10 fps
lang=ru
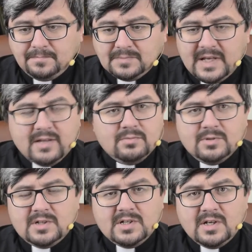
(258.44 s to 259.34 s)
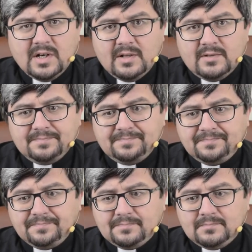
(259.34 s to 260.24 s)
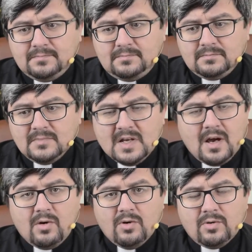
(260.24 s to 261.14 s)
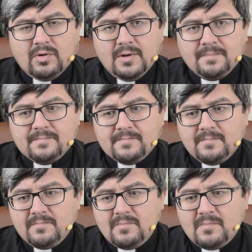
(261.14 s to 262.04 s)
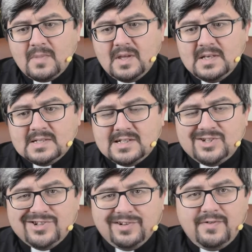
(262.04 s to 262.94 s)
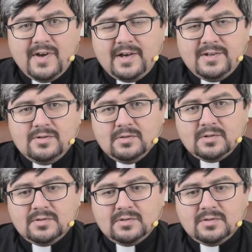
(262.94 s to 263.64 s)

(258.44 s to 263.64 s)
А я думаю, это не играет никакой роли. Если человек идет